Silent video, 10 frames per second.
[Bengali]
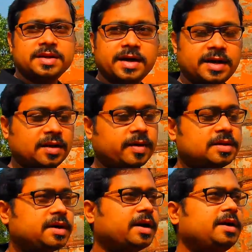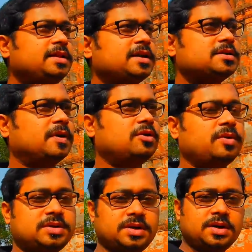এসে দেখে যেতে পারেন যারা ইতিহাস
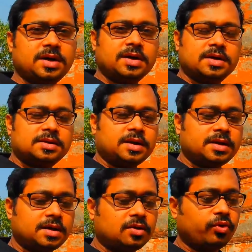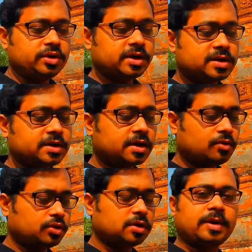ভালোবাসেন যাদের ঐতিহাসিক জায়গা
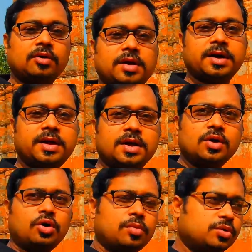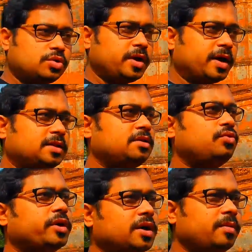ঘুরতে ভালো লাগে অবশ্যই একদিন
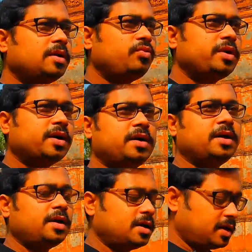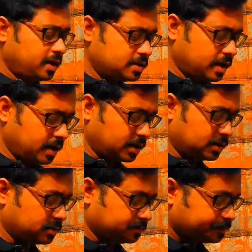ঘুরে যাবেন উইকেন্ডে এই জায়গাটিতে